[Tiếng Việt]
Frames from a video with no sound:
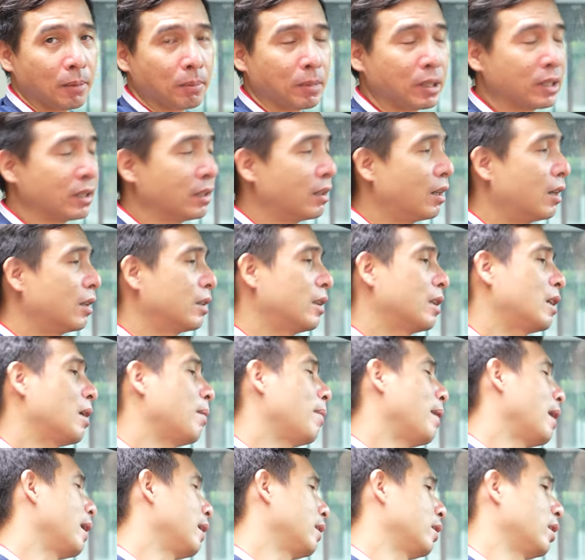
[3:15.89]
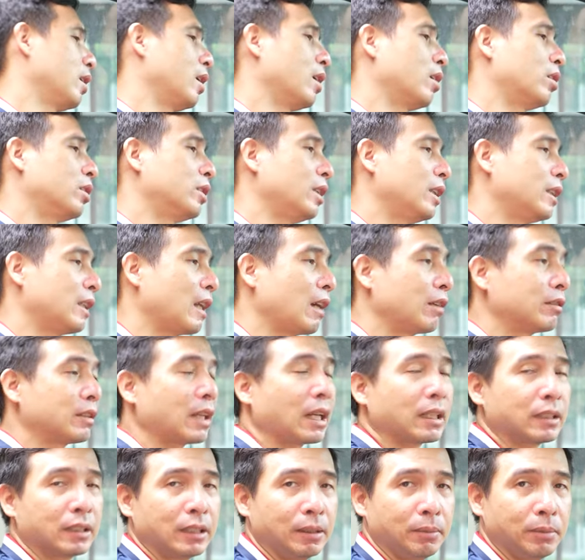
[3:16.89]
bình thường thì các bạn à, có thể thao
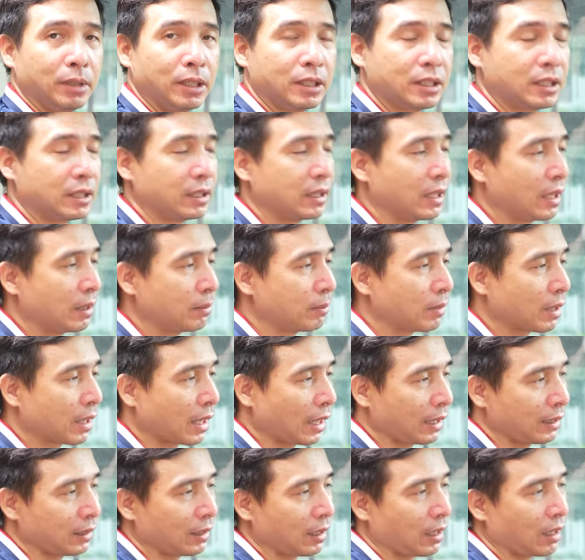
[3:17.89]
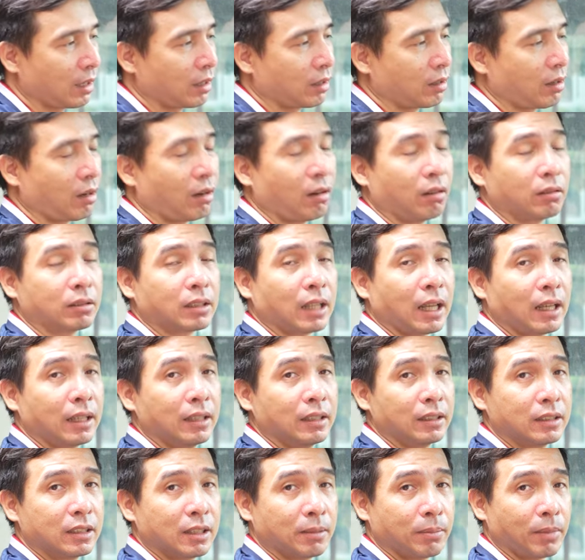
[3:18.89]
tác tìm địa chỉ đến bằng cách là gõ
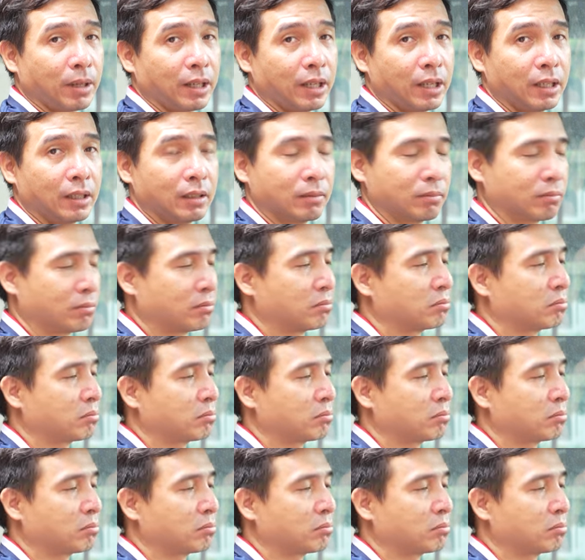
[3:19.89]
tay ở trên màn hình